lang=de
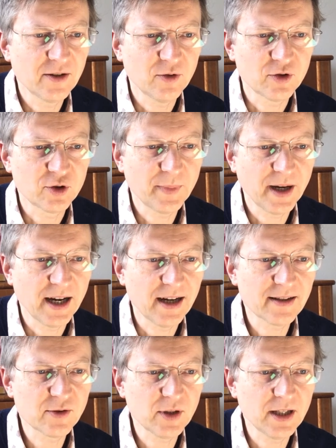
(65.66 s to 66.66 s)
Und
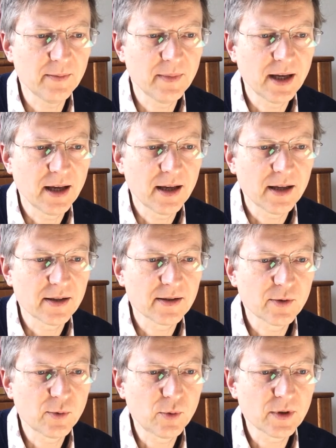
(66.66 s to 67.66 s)
sprach zu ihm,
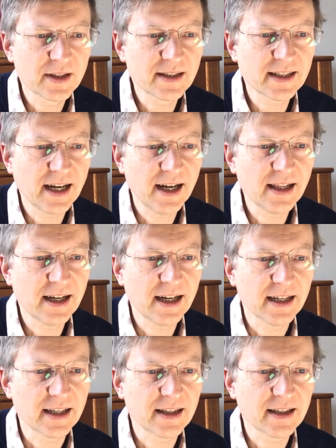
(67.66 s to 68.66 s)
so
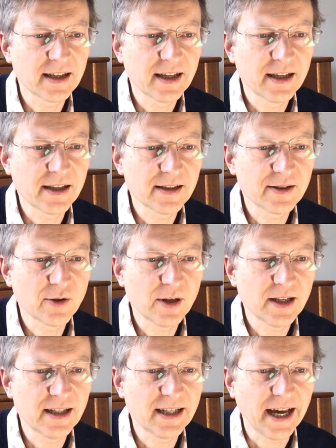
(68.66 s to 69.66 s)
zahlreich
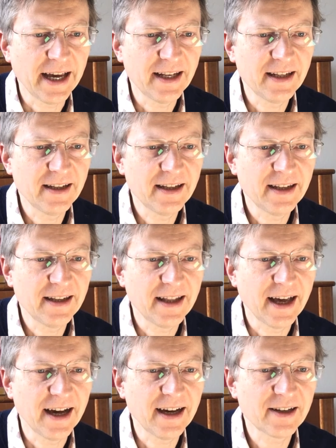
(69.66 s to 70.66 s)
sollen deine
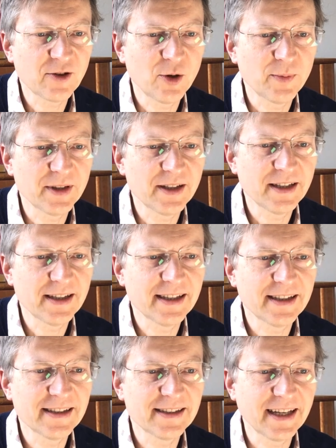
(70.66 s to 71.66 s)
Nachkommen
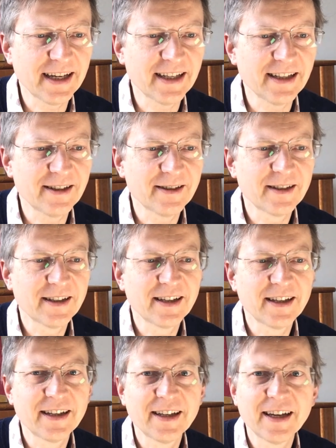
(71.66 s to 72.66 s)
sein.
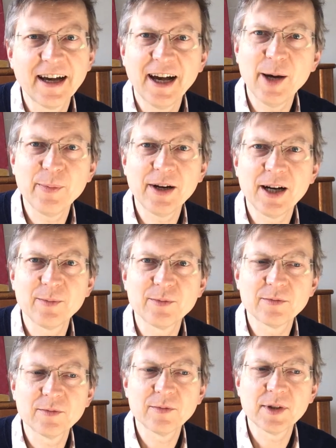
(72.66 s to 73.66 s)
Abraham
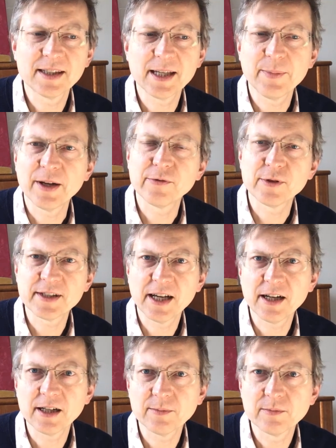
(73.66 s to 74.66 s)
ist der Mann von
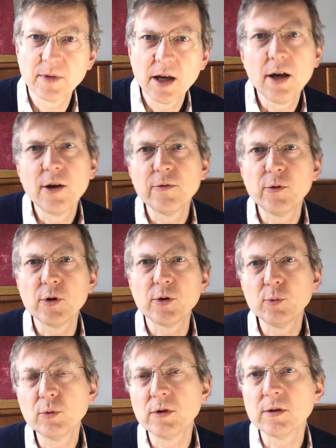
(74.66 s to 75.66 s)
Sarah. Für
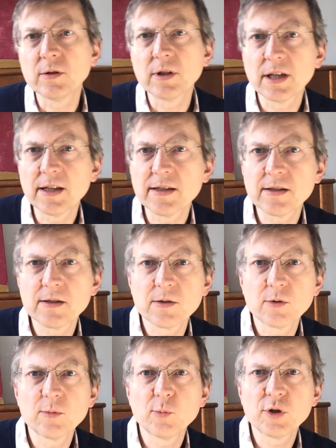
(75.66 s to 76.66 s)
Juden, Christen
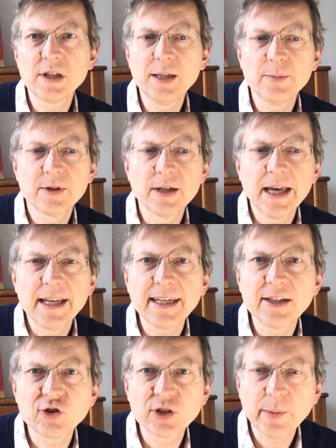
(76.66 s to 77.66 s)
und Muslime
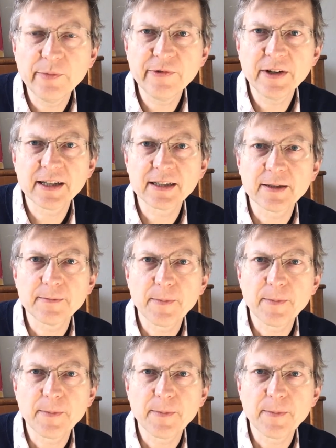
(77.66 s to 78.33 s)
der Stammvater,